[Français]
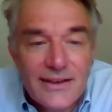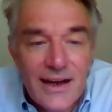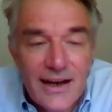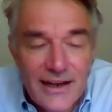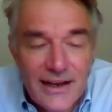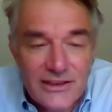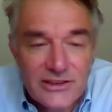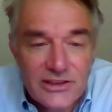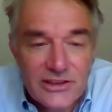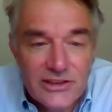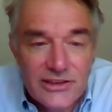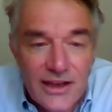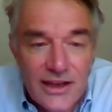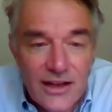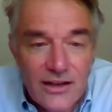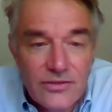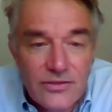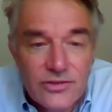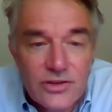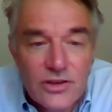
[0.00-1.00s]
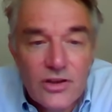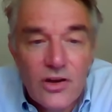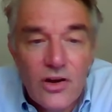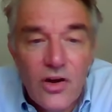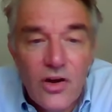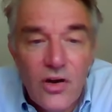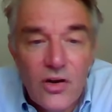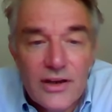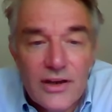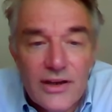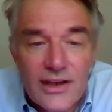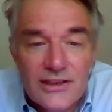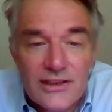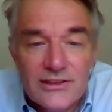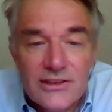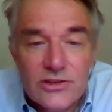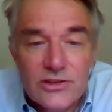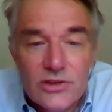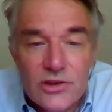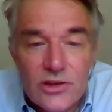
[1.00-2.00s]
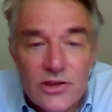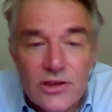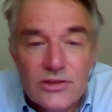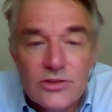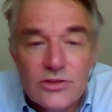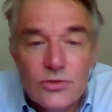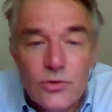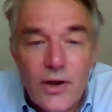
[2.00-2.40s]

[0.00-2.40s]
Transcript: ait organisé ce cours afin d'aider les gens